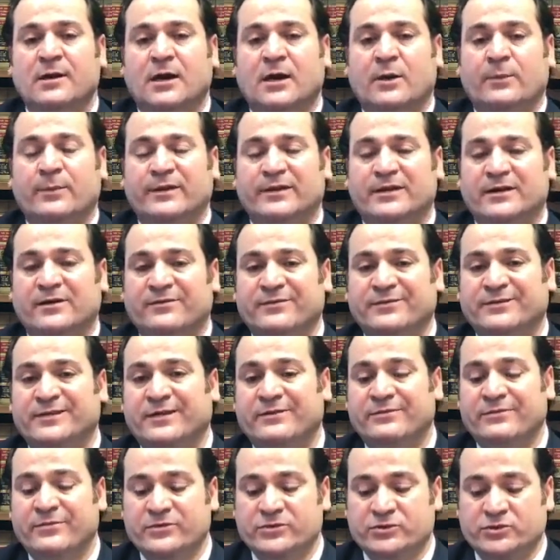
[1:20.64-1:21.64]
Amerika
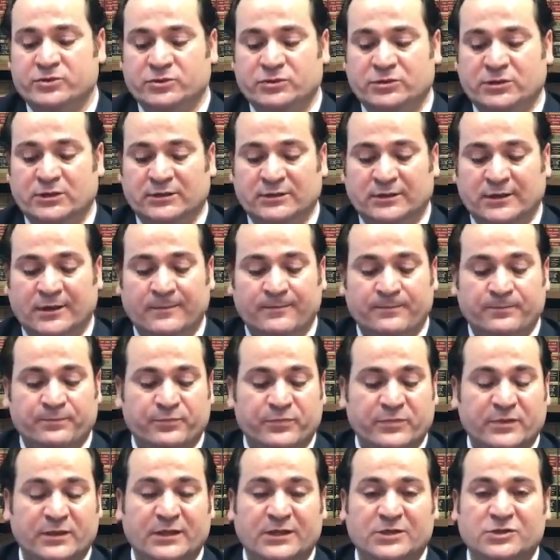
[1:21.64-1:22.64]
vatandaşı ya da
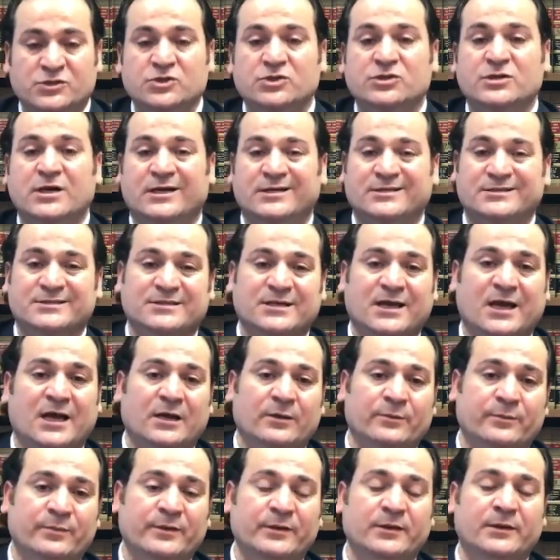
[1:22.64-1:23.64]
yeşil kart
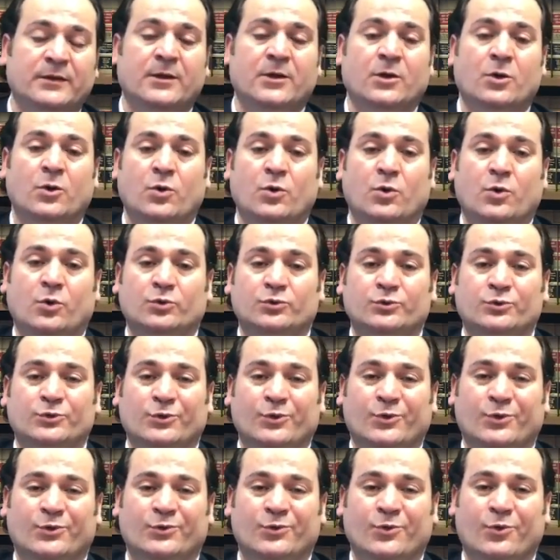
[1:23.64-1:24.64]
sahibi
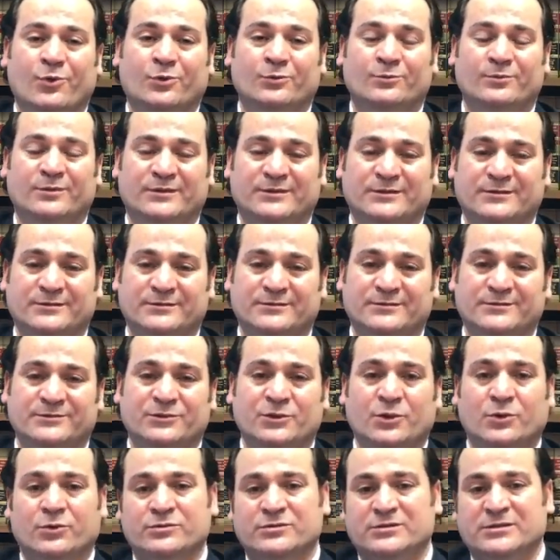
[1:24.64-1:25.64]
oluyor olmalarıdır.
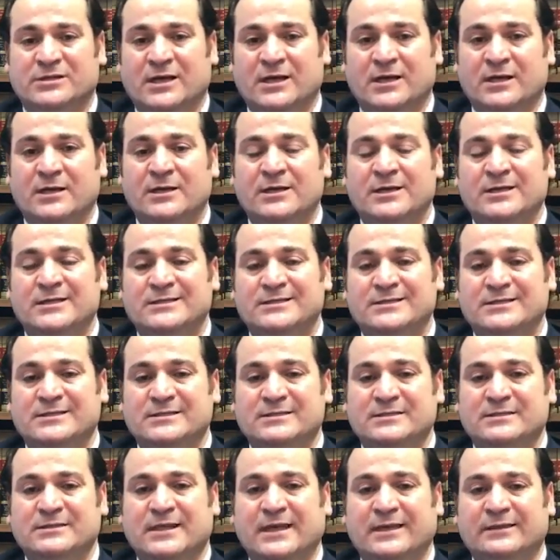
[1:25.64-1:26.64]
Yoksa
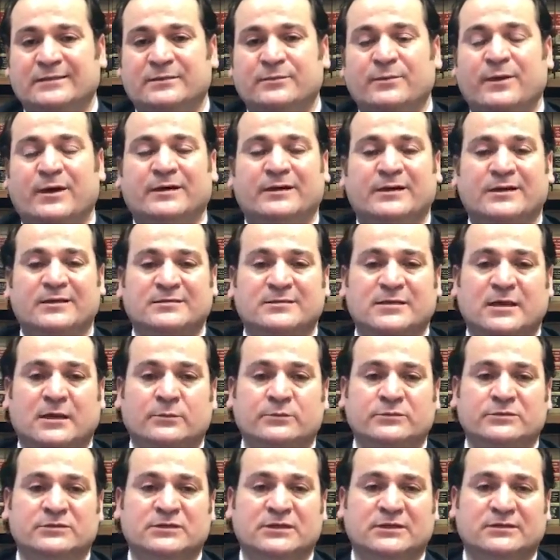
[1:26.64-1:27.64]
sizin kendi banka
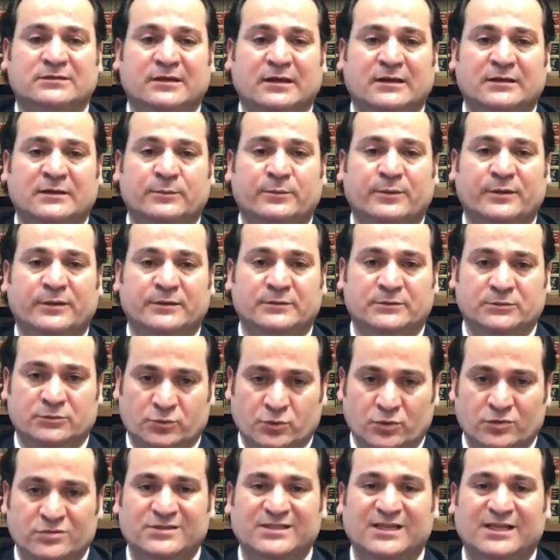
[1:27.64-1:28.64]
hesabınızda İtalya paranın
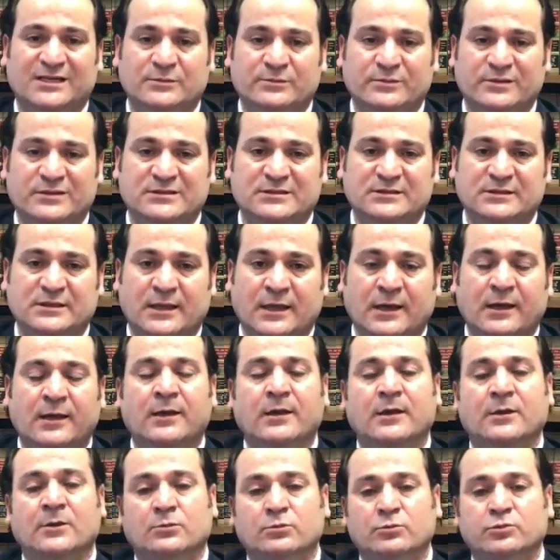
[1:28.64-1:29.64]
gösterilmesi de
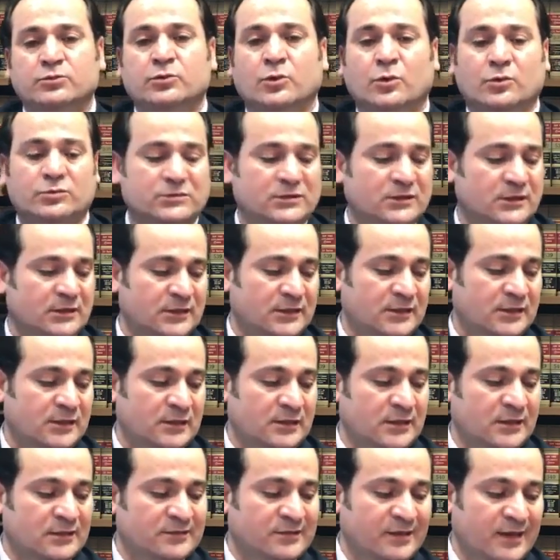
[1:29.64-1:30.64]
bu noktadaki
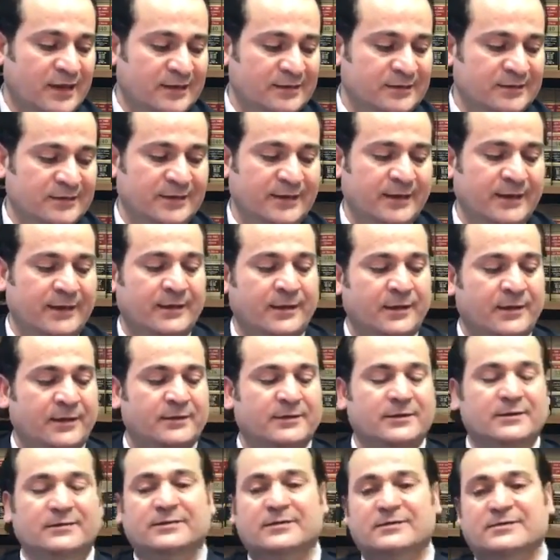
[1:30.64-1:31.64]
yeterli
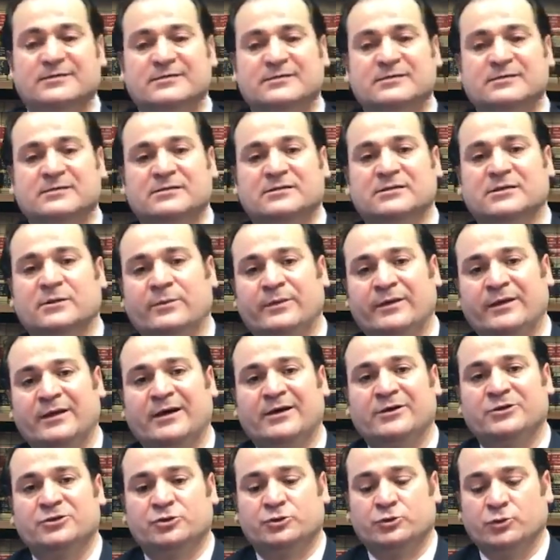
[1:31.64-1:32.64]
ya da
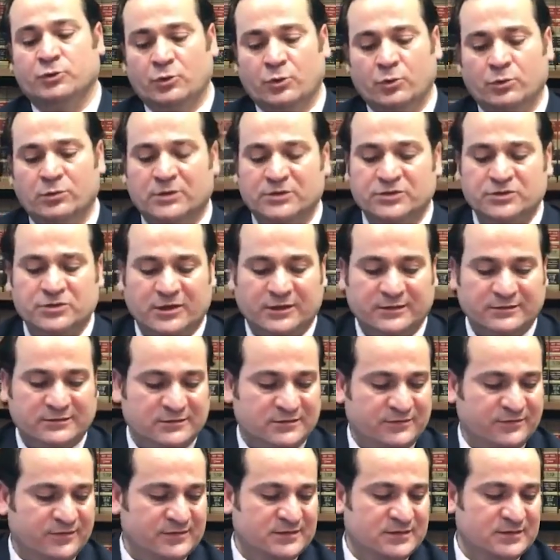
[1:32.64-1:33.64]
sınırlamayı aşıyor
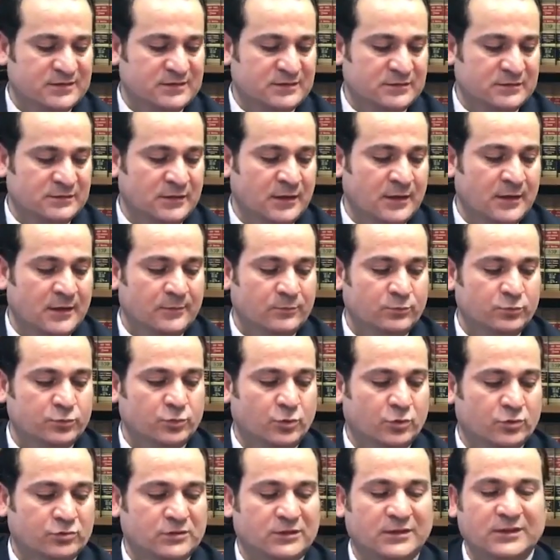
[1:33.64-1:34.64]
olacaktır ve sizin
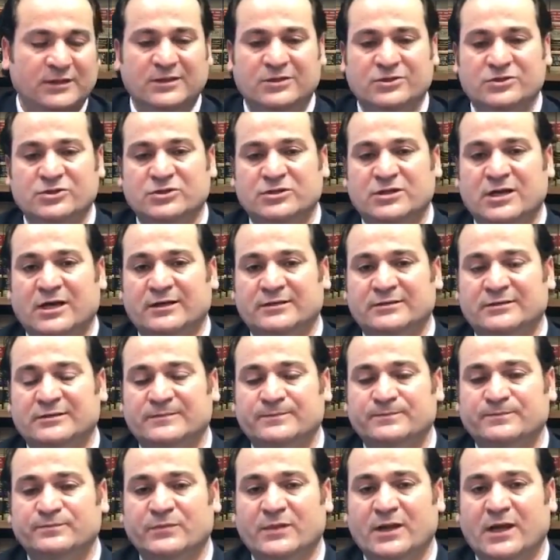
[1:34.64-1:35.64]
bu noktada yeşil
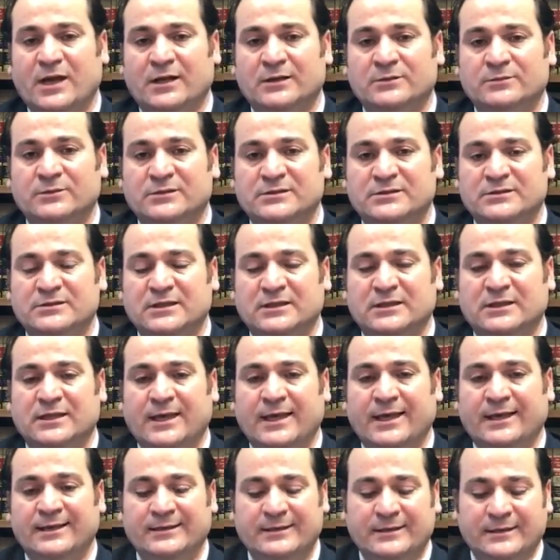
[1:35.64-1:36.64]
kartı
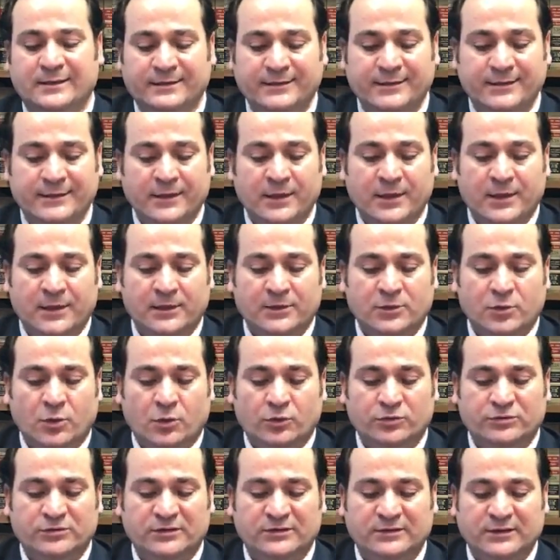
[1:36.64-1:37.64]
almanızdaki engeli
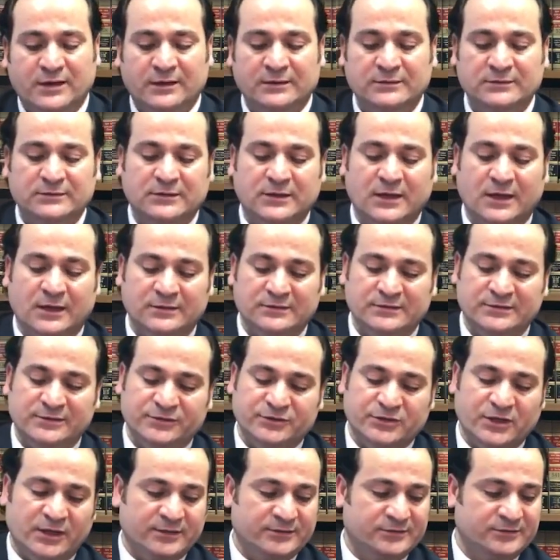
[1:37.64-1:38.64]
ortadan
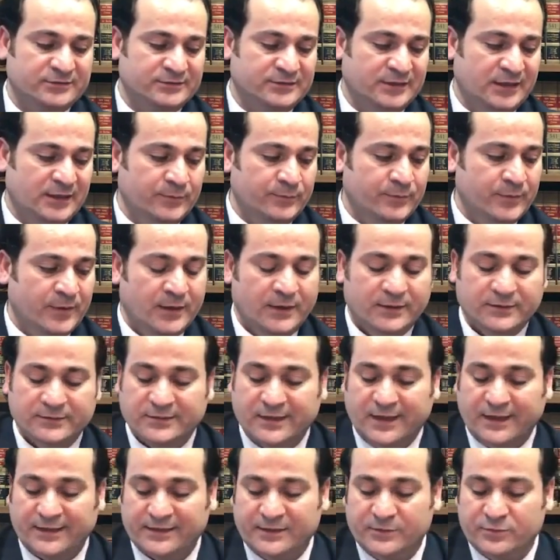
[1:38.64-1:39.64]
kaldıracaktır deyip
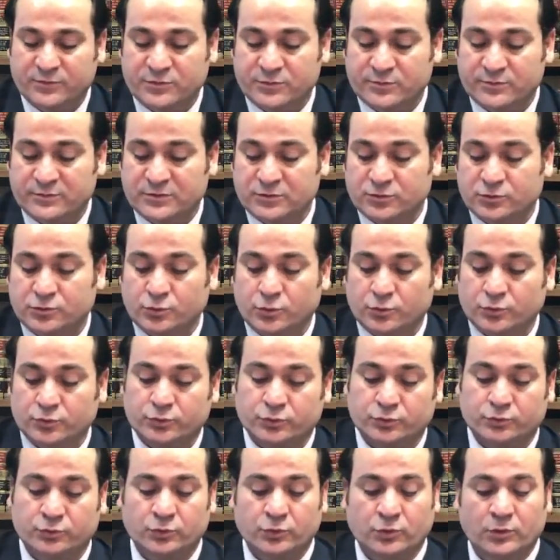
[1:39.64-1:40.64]
takipçimizin
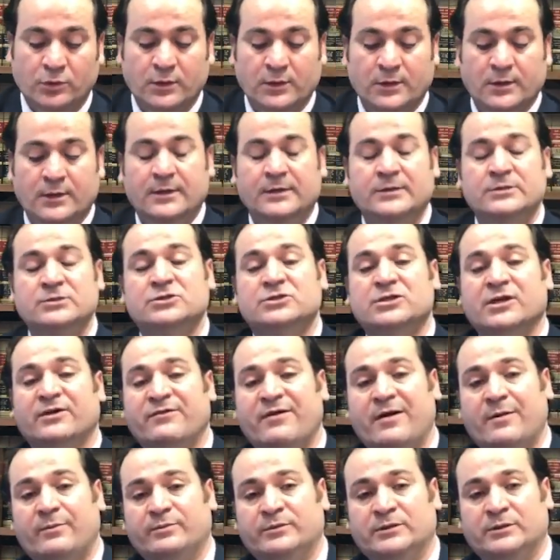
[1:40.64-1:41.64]
sorusunu
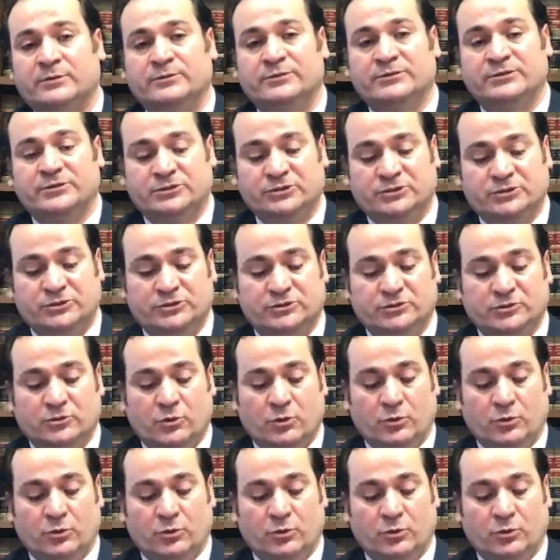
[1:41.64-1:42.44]
cevaplamış